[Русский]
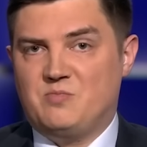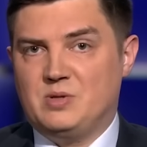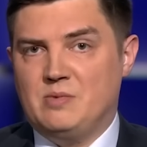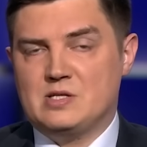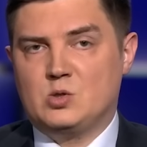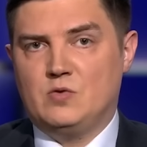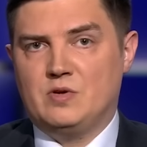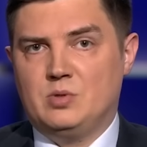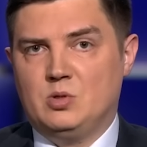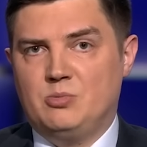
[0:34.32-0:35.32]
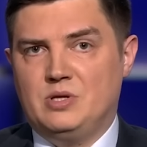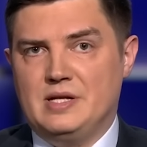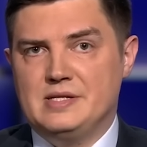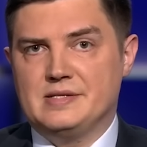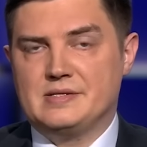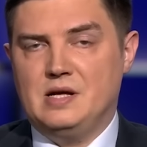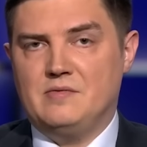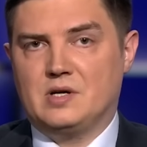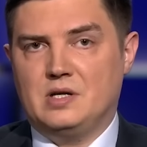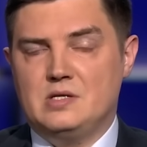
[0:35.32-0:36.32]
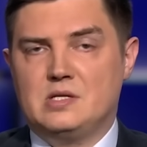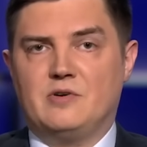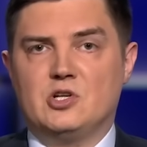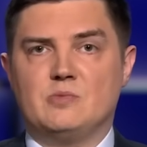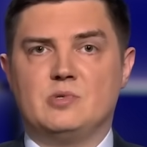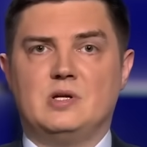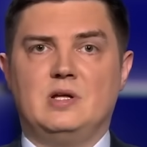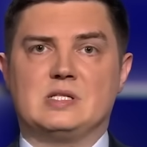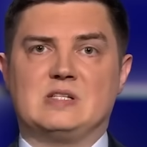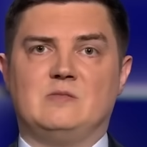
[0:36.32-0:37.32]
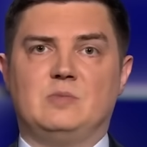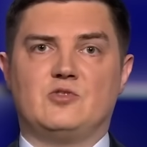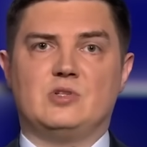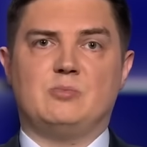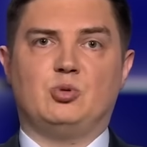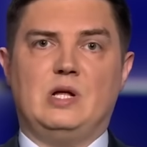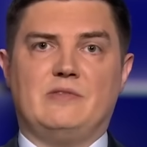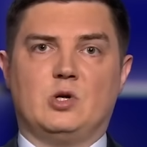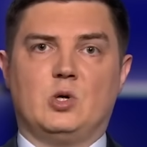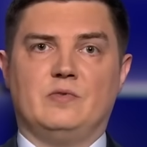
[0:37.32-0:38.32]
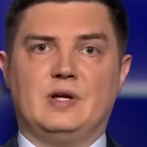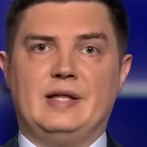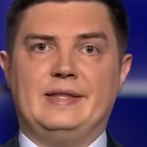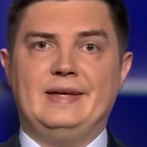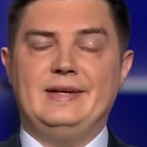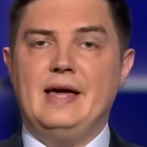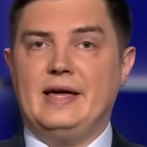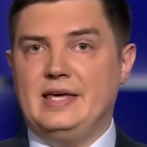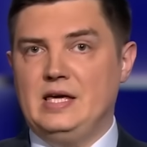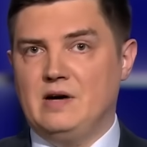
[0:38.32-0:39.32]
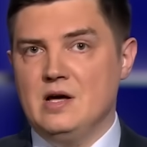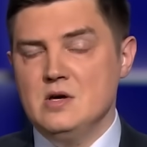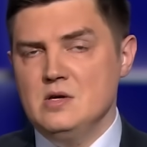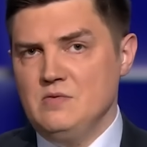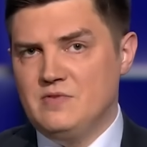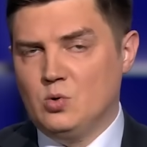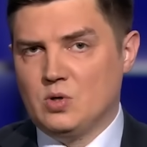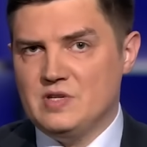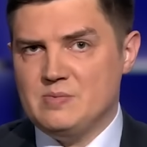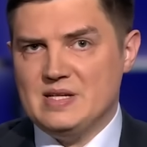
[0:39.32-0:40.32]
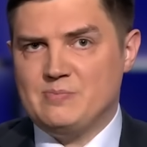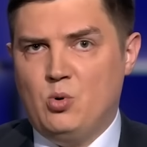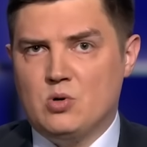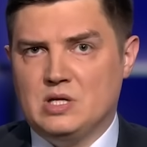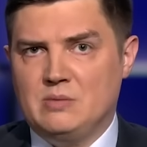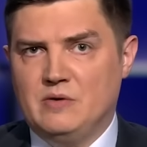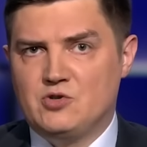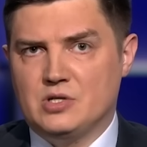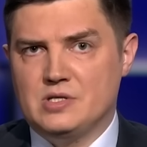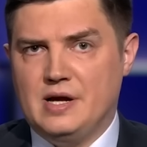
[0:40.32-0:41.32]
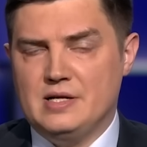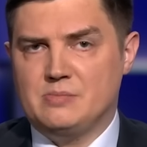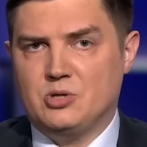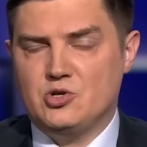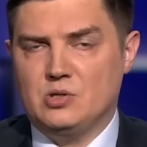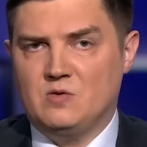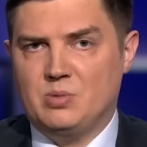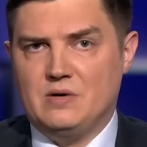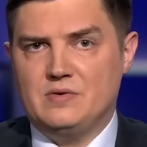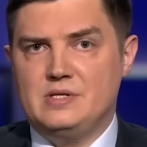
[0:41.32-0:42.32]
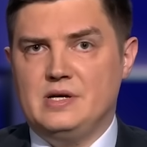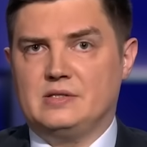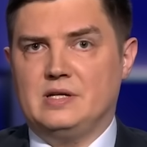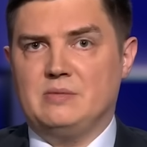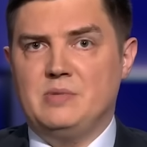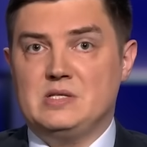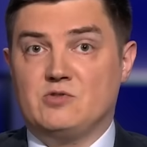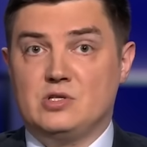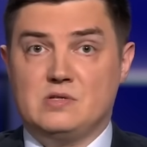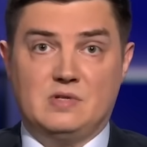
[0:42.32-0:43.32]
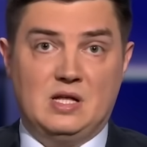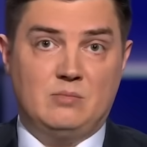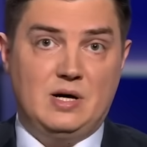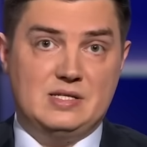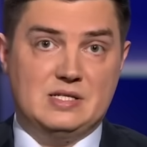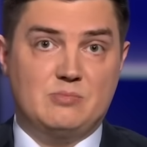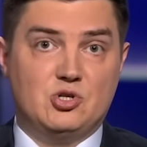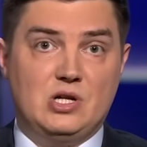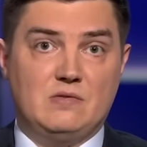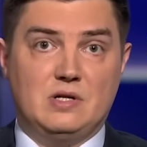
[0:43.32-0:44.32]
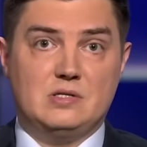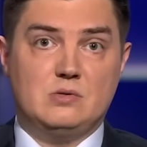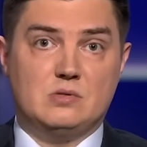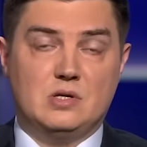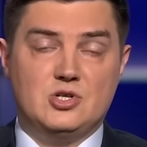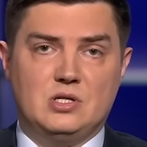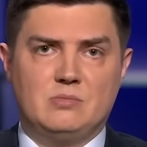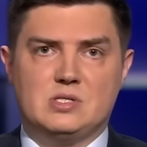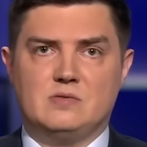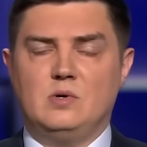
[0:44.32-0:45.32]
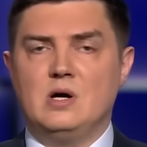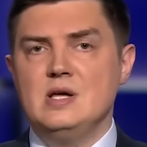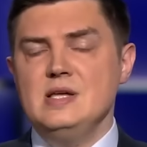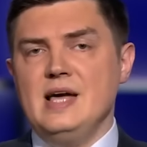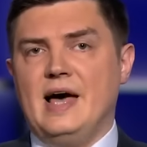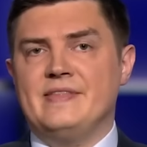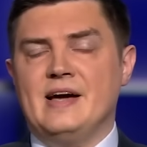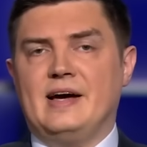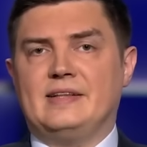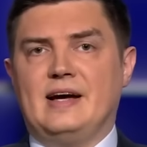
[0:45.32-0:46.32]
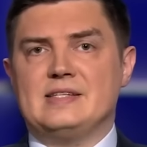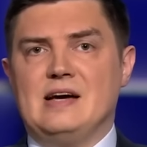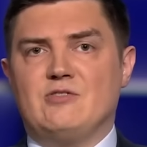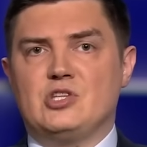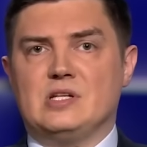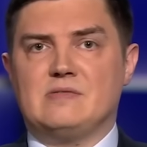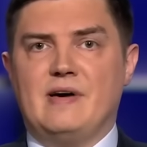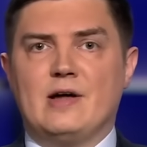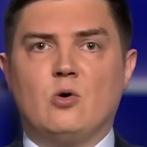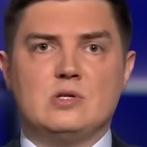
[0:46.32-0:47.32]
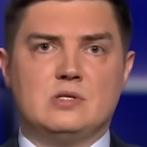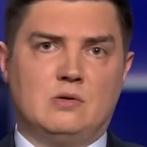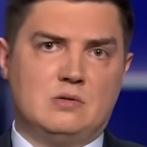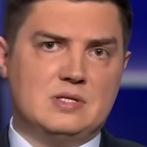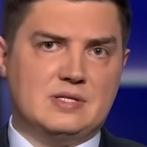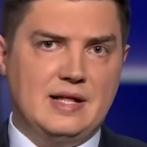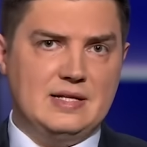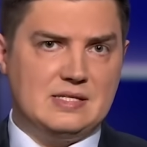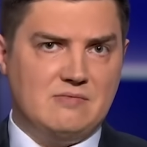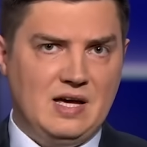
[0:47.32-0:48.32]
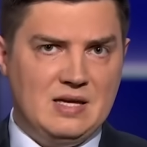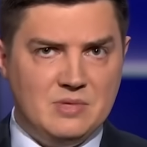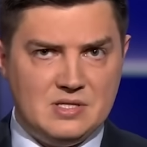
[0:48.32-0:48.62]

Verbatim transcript: в Подмосковье был убит один из главных критиков режима Зеленского, бывший депутат Верховной Рады Илья Киева. Фигура весьма спорная. Бывший радикал запрещенного правого сектора, отметившийся в Донбассе, сбежал в Россию с началом СВО него. Однако, отказавшись от своей родины, он не стал своим и